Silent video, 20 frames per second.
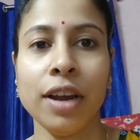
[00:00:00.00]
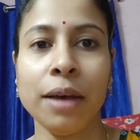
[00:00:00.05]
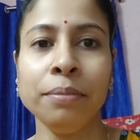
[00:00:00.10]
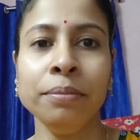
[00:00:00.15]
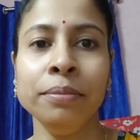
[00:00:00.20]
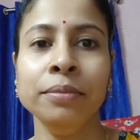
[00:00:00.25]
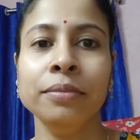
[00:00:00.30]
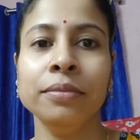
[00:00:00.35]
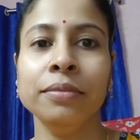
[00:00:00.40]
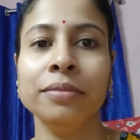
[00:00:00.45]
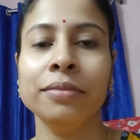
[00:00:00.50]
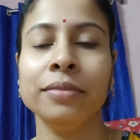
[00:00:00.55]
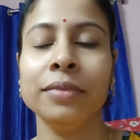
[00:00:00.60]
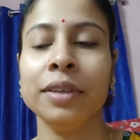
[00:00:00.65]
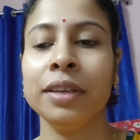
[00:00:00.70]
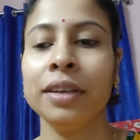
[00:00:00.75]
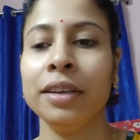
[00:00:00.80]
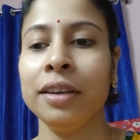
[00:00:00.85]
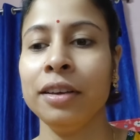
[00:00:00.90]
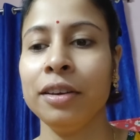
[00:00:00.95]
জানলা খুললাম
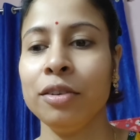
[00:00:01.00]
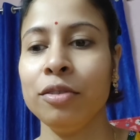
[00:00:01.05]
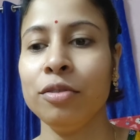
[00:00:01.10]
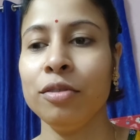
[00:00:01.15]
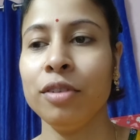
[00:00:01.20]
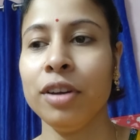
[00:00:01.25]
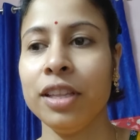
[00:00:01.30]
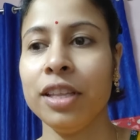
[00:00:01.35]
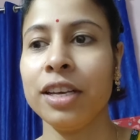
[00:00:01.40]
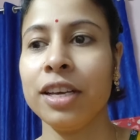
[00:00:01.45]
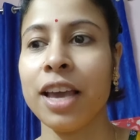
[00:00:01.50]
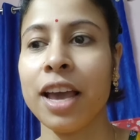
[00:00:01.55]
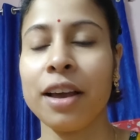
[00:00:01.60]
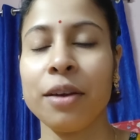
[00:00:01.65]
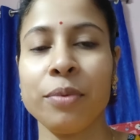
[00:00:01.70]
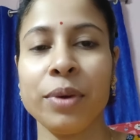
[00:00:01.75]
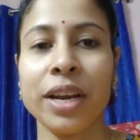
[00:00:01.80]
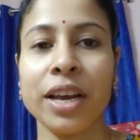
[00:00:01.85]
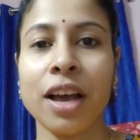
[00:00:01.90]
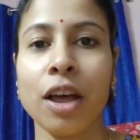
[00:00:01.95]

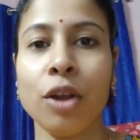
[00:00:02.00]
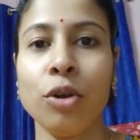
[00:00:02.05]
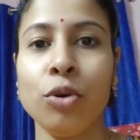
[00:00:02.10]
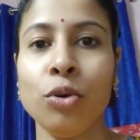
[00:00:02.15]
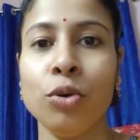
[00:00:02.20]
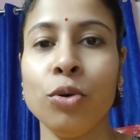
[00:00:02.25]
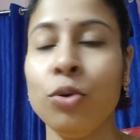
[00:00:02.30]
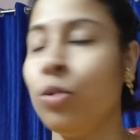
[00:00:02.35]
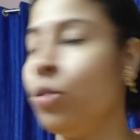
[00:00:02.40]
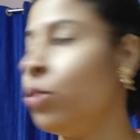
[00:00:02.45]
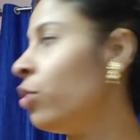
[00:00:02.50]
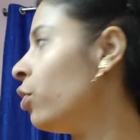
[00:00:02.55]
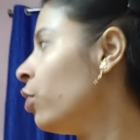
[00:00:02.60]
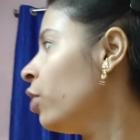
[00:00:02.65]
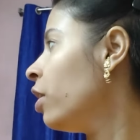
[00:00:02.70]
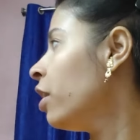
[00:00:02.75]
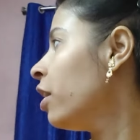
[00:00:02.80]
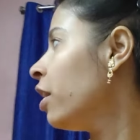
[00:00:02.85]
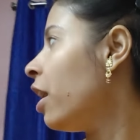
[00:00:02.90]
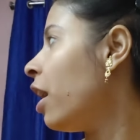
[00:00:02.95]
খুলে দেখি একেবারে কালো
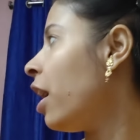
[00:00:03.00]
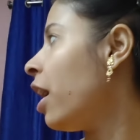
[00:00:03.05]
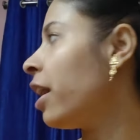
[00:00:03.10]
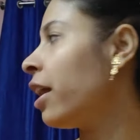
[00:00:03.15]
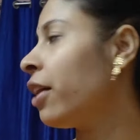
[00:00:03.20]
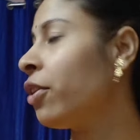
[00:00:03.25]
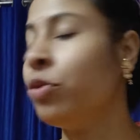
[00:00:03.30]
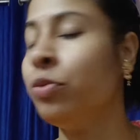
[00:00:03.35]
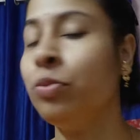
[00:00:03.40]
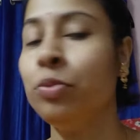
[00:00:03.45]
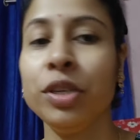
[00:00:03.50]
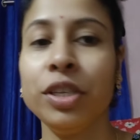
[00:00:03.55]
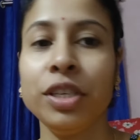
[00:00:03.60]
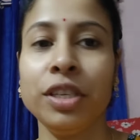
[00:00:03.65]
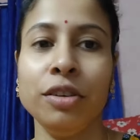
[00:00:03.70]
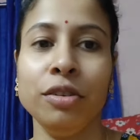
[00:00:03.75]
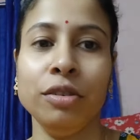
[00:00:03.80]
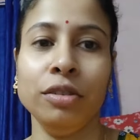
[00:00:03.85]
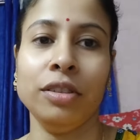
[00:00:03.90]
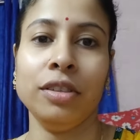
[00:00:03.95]
আর
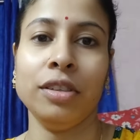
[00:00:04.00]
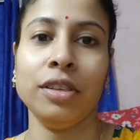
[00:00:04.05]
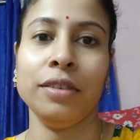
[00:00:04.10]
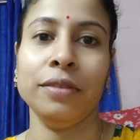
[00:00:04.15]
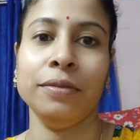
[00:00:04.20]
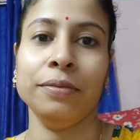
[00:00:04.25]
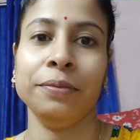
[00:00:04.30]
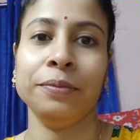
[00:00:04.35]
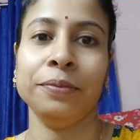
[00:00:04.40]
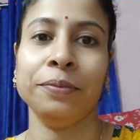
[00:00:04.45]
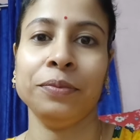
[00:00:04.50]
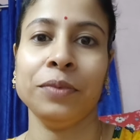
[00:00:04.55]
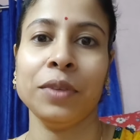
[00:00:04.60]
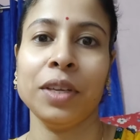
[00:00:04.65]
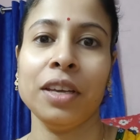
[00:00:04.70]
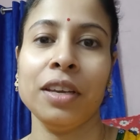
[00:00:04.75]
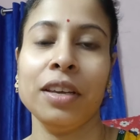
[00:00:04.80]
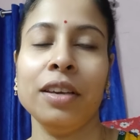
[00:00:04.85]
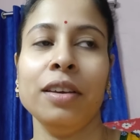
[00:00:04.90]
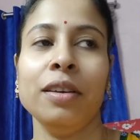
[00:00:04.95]
এখন বৃষ্টি হচ্ছে
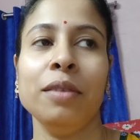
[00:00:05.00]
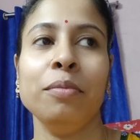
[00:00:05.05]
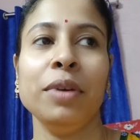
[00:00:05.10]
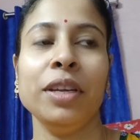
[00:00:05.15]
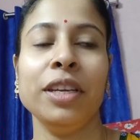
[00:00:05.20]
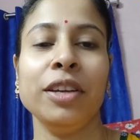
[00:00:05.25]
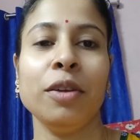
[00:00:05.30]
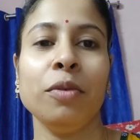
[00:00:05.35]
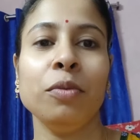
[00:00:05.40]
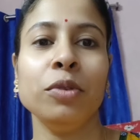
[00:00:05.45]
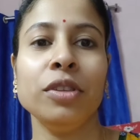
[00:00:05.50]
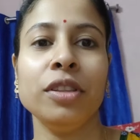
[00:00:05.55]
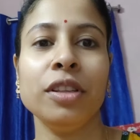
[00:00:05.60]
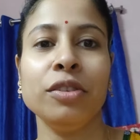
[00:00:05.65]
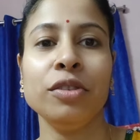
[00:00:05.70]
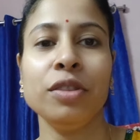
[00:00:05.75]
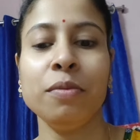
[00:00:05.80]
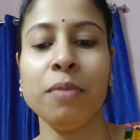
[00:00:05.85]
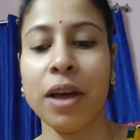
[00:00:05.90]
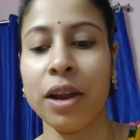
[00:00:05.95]

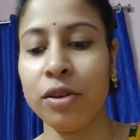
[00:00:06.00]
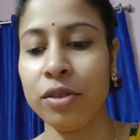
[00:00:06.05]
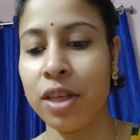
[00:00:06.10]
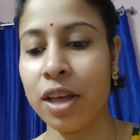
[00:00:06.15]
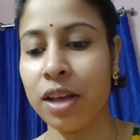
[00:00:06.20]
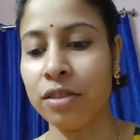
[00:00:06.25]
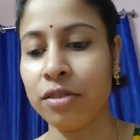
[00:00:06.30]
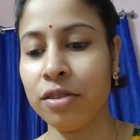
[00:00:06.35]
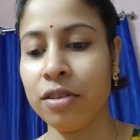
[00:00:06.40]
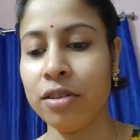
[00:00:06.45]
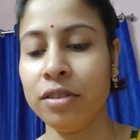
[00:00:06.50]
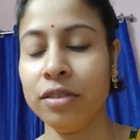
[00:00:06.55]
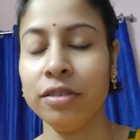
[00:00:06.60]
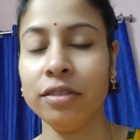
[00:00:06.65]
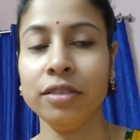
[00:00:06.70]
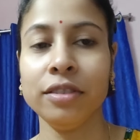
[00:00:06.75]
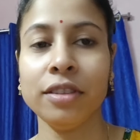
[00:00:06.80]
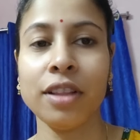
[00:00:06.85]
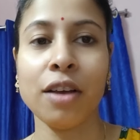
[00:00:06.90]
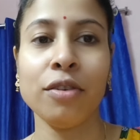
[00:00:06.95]
পেটের অবস্থা যদি ভালো
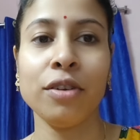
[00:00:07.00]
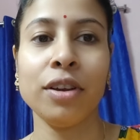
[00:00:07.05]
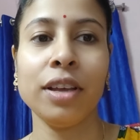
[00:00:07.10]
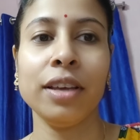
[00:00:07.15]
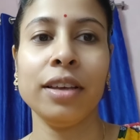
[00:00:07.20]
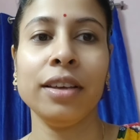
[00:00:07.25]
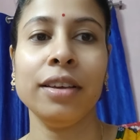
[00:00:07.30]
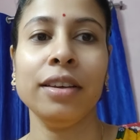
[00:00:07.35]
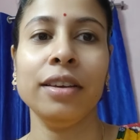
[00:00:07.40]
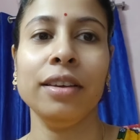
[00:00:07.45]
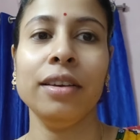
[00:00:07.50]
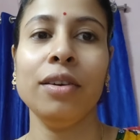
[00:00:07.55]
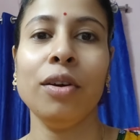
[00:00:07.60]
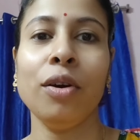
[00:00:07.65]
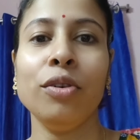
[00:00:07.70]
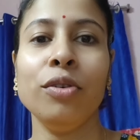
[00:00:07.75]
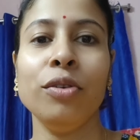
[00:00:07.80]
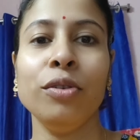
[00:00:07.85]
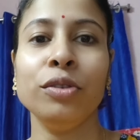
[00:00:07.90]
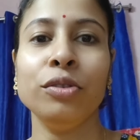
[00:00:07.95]
থাকতো তাহলে
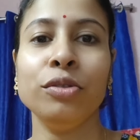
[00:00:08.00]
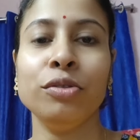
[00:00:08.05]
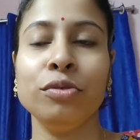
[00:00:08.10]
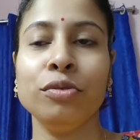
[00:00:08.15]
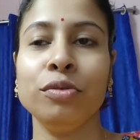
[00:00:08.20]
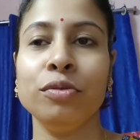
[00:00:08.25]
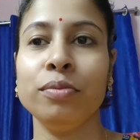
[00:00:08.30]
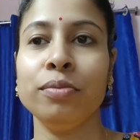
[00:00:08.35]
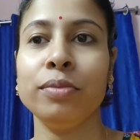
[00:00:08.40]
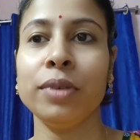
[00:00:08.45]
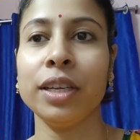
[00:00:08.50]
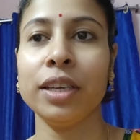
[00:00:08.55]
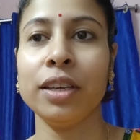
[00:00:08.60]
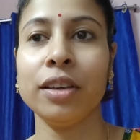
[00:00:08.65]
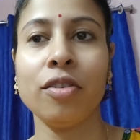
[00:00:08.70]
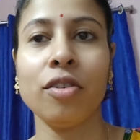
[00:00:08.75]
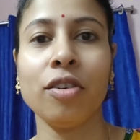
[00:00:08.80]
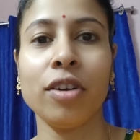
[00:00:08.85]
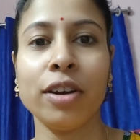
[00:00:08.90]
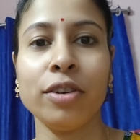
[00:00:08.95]
অন্য কিছু
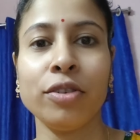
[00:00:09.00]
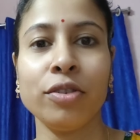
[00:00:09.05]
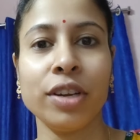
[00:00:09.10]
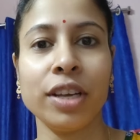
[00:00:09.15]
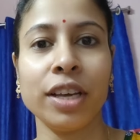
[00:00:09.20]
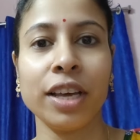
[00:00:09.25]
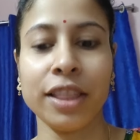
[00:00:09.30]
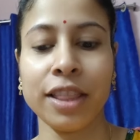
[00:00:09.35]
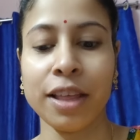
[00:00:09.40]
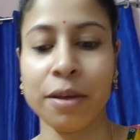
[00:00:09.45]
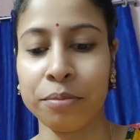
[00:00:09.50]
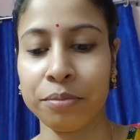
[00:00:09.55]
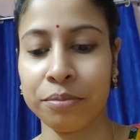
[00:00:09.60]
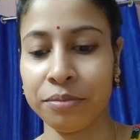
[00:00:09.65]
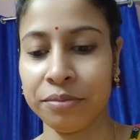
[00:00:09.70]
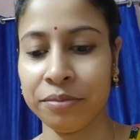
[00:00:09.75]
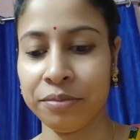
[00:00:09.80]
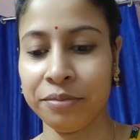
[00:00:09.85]
মানে অর্ডার করে